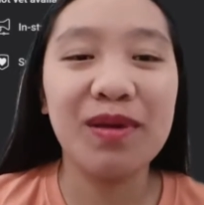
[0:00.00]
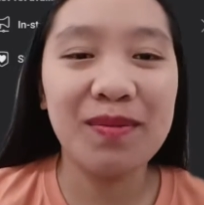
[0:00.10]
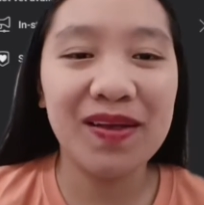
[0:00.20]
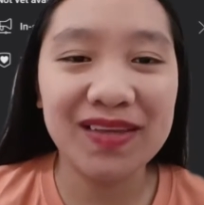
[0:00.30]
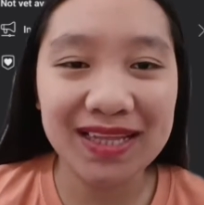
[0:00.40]

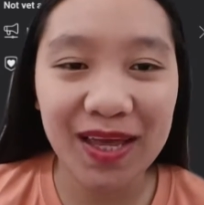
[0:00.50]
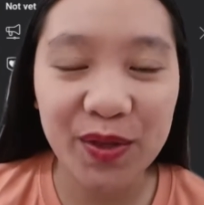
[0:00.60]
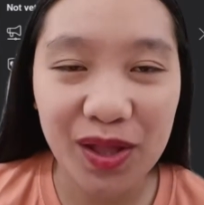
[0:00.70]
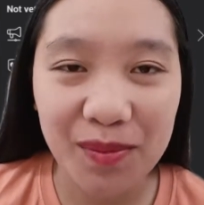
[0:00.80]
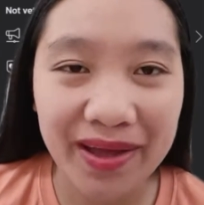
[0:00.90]
magbabasa
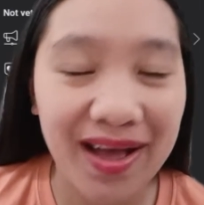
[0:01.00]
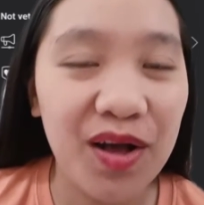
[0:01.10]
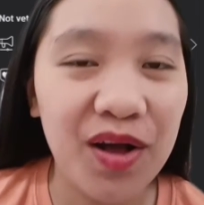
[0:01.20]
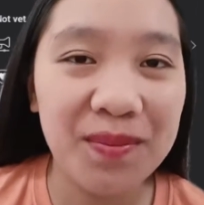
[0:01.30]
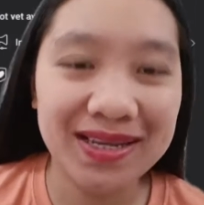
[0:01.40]
tayo ng
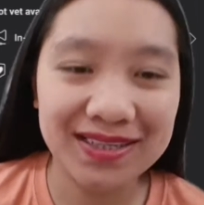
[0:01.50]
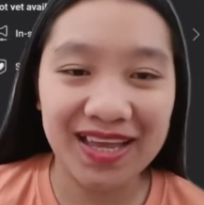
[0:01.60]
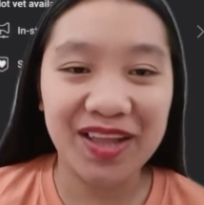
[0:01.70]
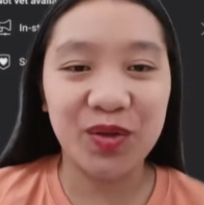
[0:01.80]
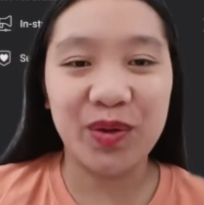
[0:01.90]
mga comments
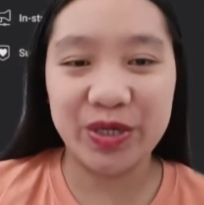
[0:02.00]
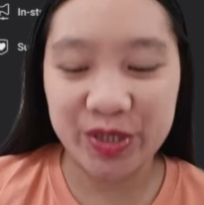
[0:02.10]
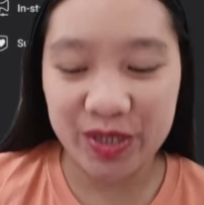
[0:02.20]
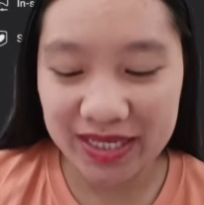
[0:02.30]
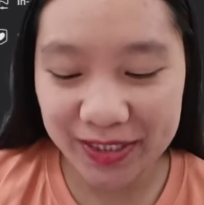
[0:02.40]
and
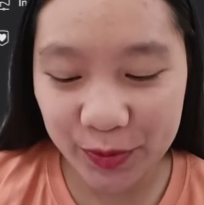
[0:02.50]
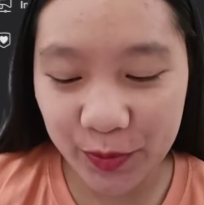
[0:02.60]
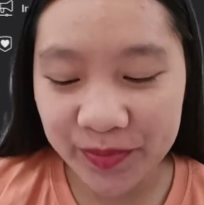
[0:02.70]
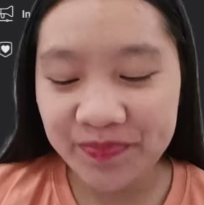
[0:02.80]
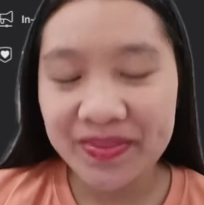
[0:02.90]
questions.
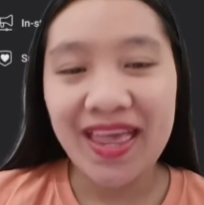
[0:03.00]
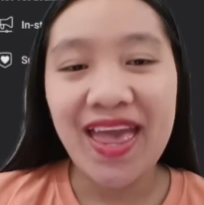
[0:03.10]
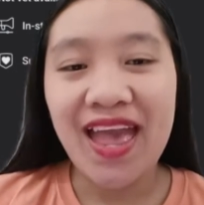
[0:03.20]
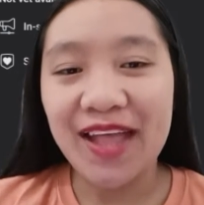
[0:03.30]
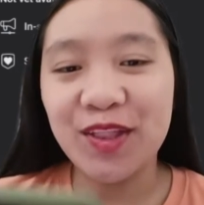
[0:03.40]
So,
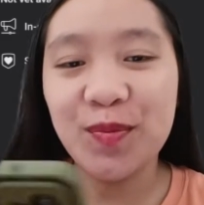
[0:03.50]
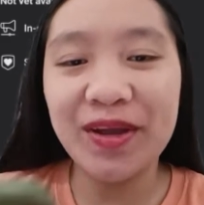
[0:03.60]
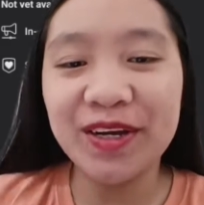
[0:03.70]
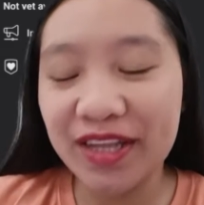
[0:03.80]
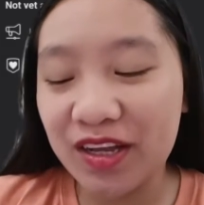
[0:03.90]
eto
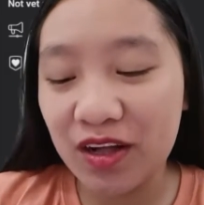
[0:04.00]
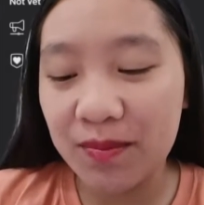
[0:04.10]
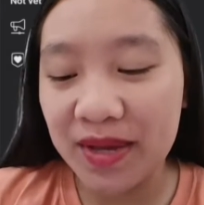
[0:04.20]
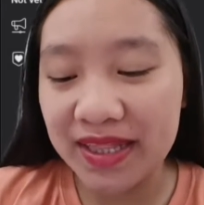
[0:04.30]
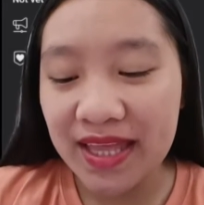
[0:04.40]
merong
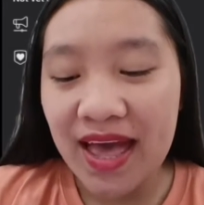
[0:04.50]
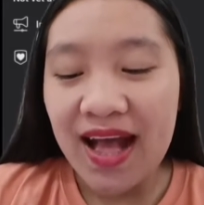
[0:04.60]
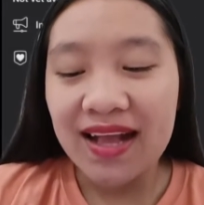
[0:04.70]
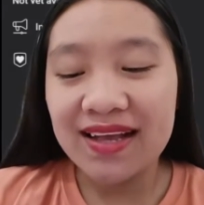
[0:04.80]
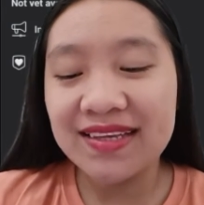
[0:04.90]
nag-comment.
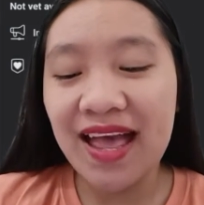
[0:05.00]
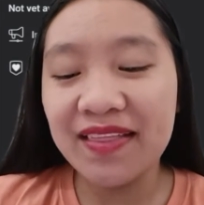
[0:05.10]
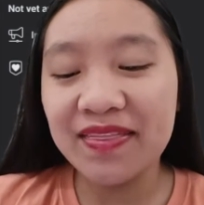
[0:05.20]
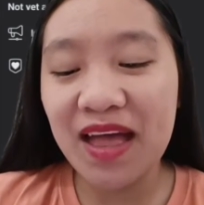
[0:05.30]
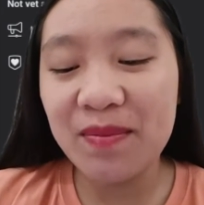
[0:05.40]
Kasi
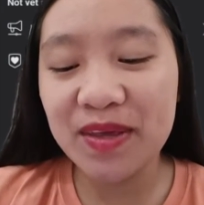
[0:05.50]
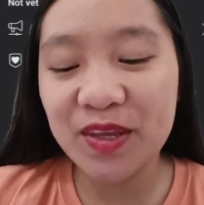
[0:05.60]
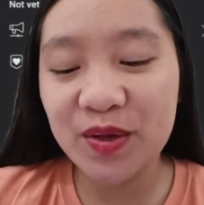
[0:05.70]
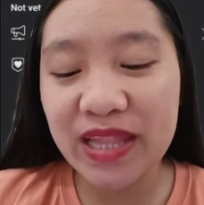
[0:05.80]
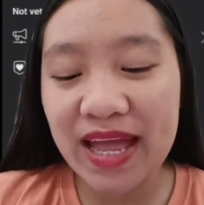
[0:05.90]
ang dami
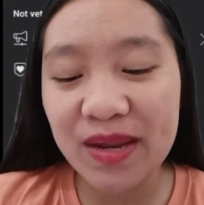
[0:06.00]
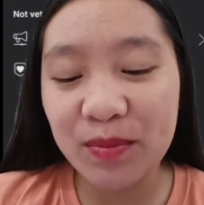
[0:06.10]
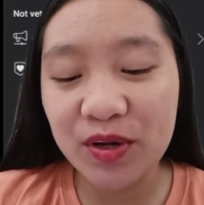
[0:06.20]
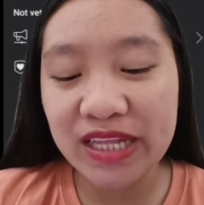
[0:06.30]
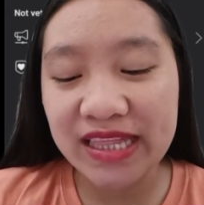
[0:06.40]
nyo na
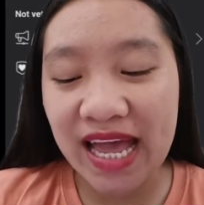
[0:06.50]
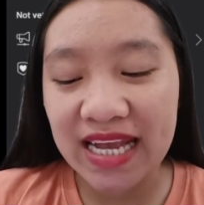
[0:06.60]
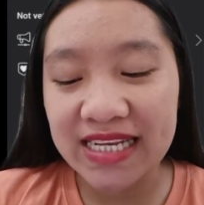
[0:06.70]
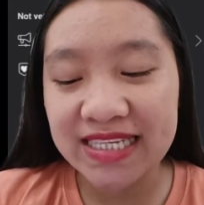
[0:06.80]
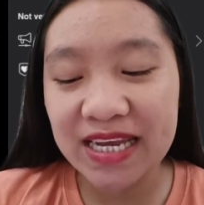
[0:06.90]

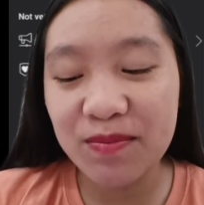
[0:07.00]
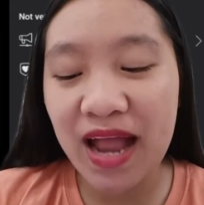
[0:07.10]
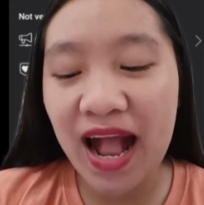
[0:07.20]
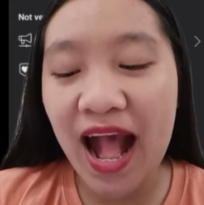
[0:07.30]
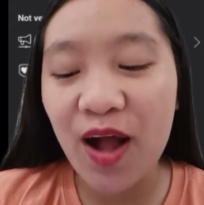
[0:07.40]
na-monetize,
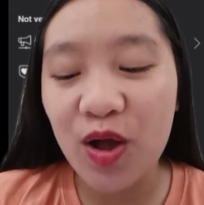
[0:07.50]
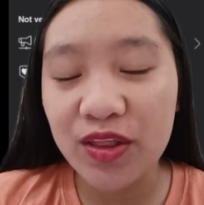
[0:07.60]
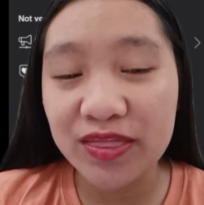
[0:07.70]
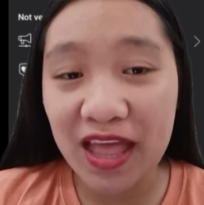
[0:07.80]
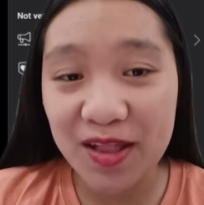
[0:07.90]
same lang ang
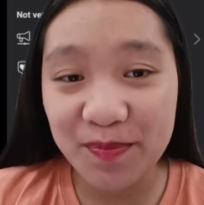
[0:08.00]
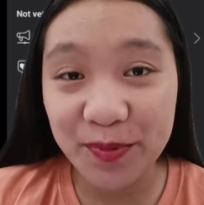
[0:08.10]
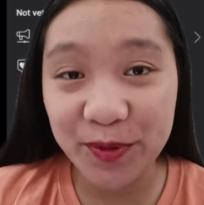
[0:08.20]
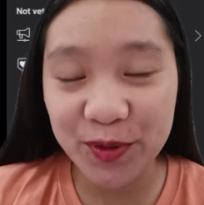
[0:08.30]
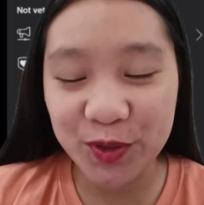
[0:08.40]
content,
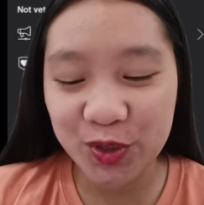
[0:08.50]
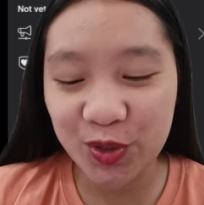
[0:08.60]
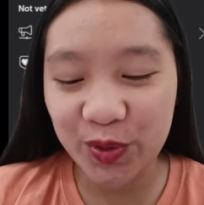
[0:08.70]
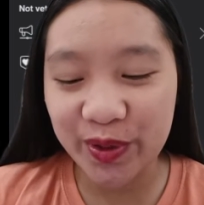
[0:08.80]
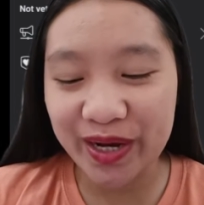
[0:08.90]
puro
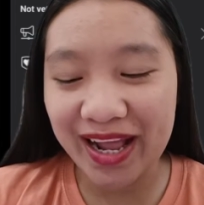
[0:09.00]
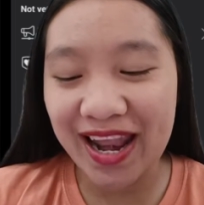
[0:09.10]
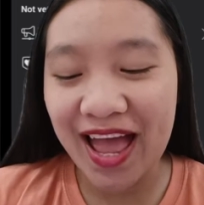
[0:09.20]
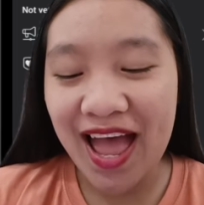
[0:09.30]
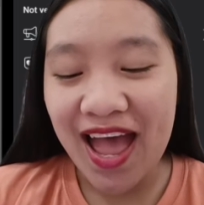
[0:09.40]
tutorial.